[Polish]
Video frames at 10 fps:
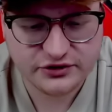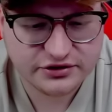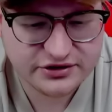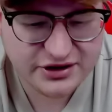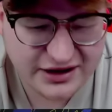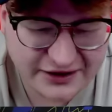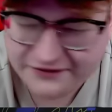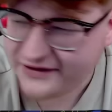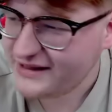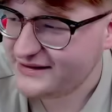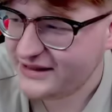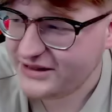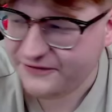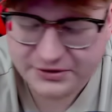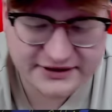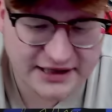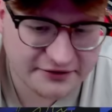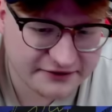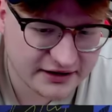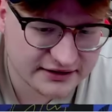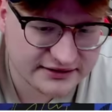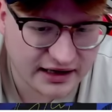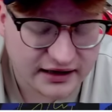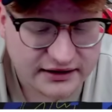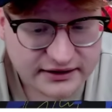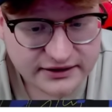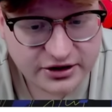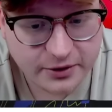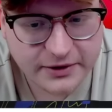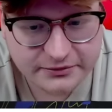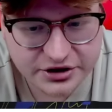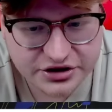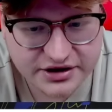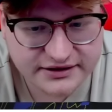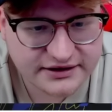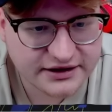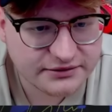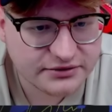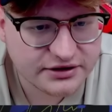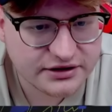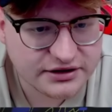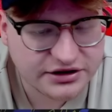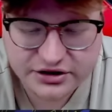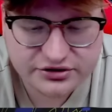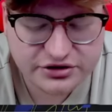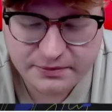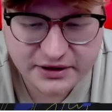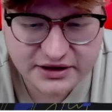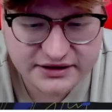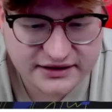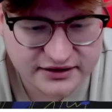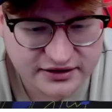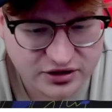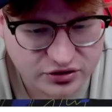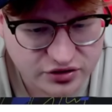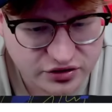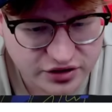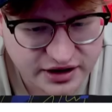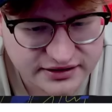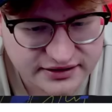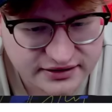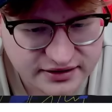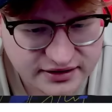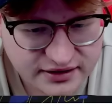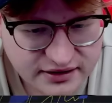Co, co, ja Francja? Nie wpisałem Francja. Dobra, mniejsza z tym. E, Jezu, nie Pakistan, tylko to jest...